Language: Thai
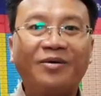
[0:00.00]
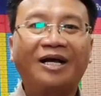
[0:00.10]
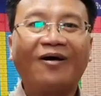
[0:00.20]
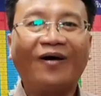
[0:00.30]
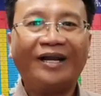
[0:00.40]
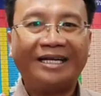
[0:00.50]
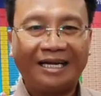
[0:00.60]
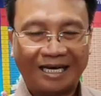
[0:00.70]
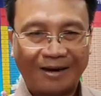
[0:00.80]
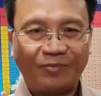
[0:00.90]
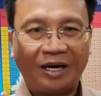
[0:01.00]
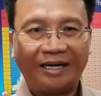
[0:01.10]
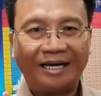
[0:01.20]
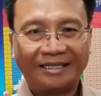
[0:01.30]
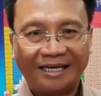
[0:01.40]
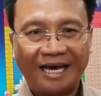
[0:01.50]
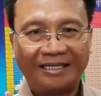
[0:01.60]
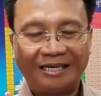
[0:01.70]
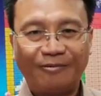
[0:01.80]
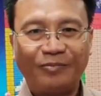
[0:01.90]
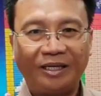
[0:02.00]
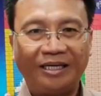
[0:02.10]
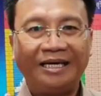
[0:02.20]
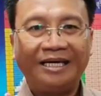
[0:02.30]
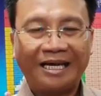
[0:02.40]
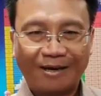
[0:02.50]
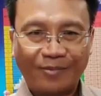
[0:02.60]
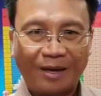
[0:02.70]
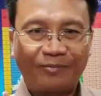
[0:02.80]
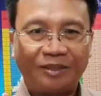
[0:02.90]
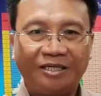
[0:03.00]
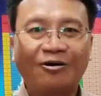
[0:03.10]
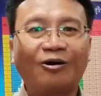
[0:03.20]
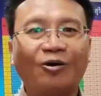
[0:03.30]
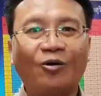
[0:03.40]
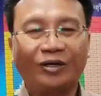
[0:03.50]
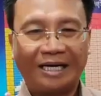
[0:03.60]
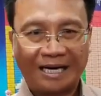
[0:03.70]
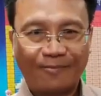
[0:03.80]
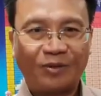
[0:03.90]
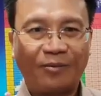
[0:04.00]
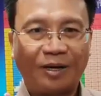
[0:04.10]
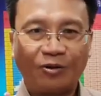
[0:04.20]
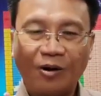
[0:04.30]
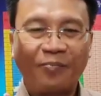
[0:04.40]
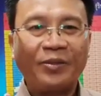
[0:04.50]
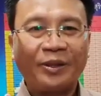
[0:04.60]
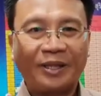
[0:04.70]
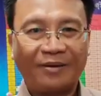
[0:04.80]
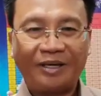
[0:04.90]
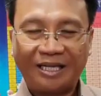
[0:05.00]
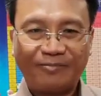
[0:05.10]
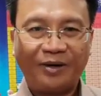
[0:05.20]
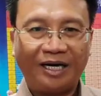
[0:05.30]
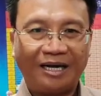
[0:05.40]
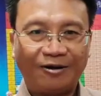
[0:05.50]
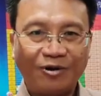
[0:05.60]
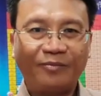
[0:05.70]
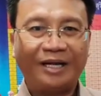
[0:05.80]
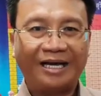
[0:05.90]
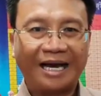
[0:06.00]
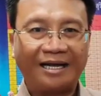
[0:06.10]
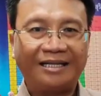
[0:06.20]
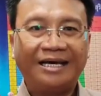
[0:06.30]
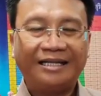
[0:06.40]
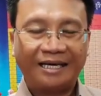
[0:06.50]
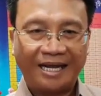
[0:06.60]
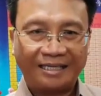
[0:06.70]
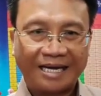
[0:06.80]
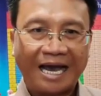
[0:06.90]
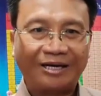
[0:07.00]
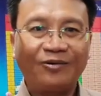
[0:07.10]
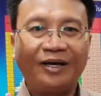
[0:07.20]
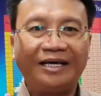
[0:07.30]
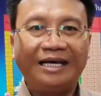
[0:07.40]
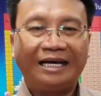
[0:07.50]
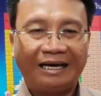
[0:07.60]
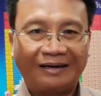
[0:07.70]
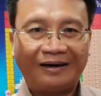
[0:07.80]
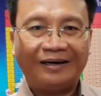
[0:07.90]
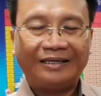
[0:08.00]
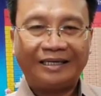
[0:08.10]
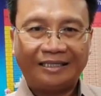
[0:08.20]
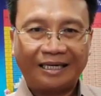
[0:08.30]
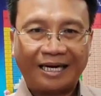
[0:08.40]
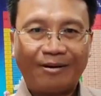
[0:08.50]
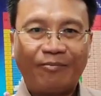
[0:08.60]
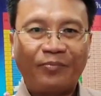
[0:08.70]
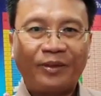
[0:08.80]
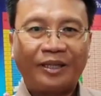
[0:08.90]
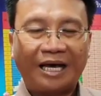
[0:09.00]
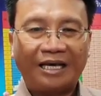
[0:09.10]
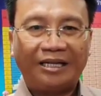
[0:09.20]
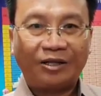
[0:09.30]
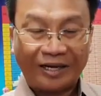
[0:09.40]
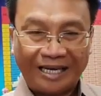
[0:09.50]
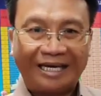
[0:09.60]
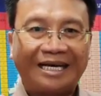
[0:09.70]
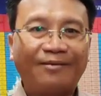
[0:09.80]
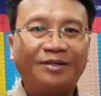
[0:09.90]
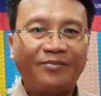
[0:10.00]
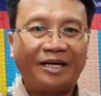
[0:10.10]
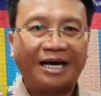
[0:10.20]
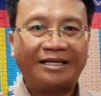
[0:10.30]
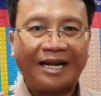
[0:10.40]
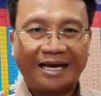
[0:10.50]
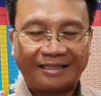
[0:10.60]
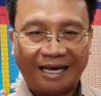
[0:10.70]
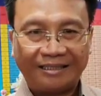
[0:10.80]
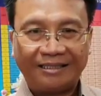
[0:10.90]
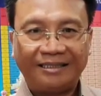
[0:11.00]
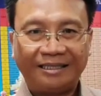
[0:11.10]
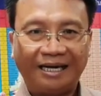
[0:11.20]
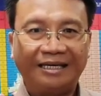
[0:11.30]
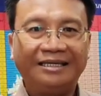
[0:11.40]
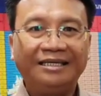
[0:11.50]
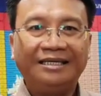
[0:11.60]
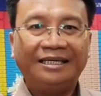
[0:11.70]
จามิกรนะครับนักแสดงศิลปิน นางแบบชื่อกล้องโลกนะครับจะมาร่วมในพิธีเปิด และร่วมในการแสดงฉากด้วย แล้วก็กิจกรรมในตอนเย็นครับจะมีการแสดงแสงสีเสียง